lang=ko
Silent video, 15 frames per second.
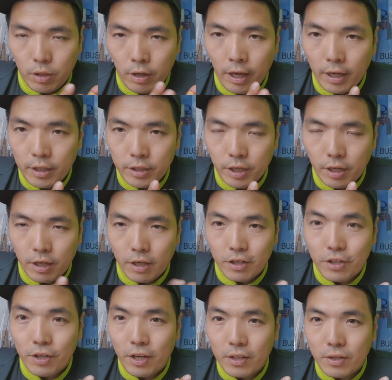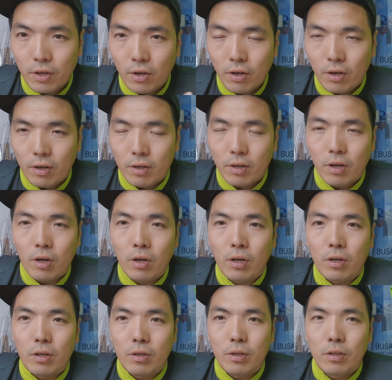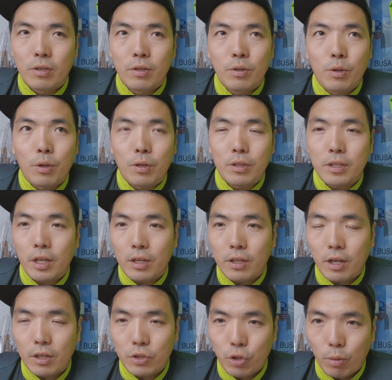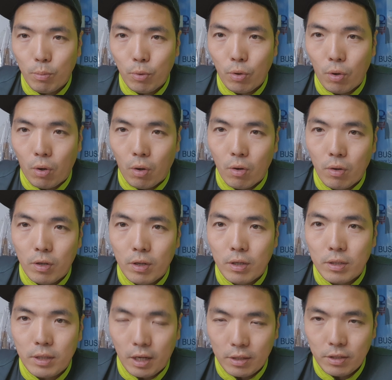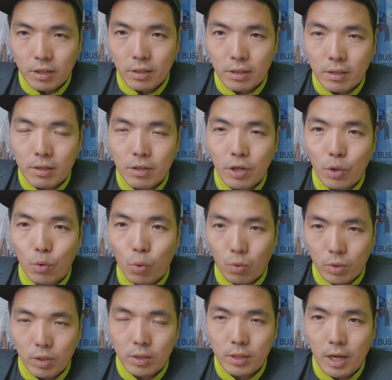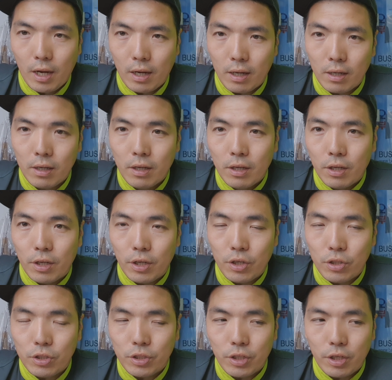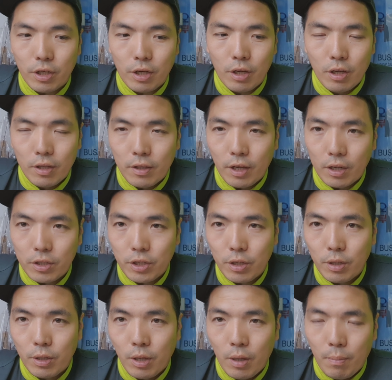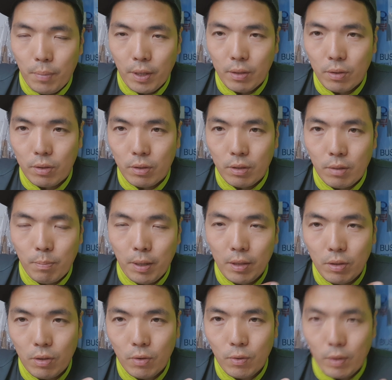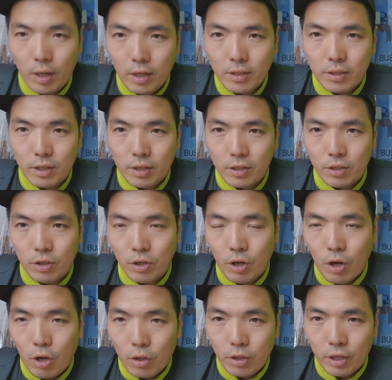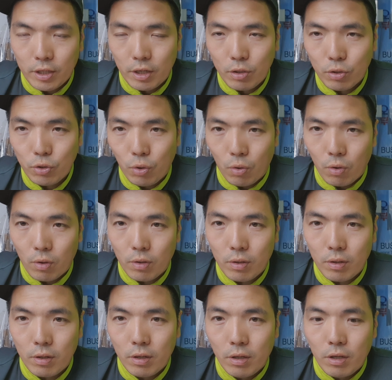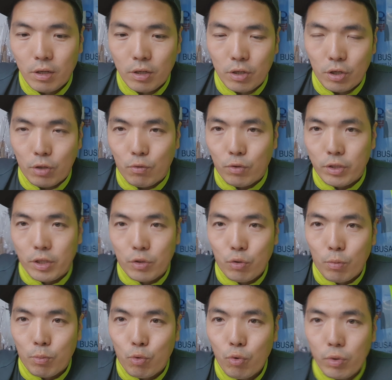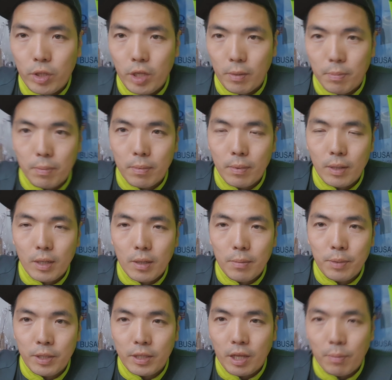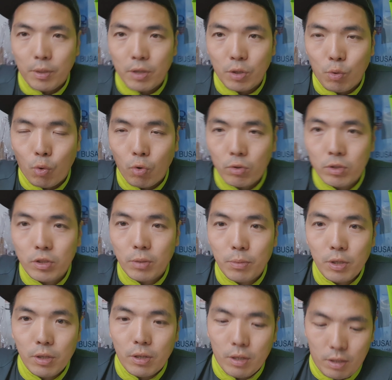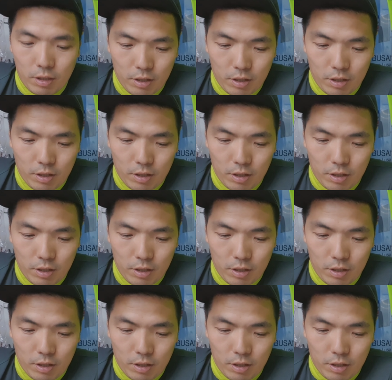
네, 이제 의해서 어, 생생한 정보, 사진 그리고 동영상 이는 이제 낚시 패, 턴과 이제 그 대상 어종 그리고 이제 좀 꿀팁이 있다면은 그런 점을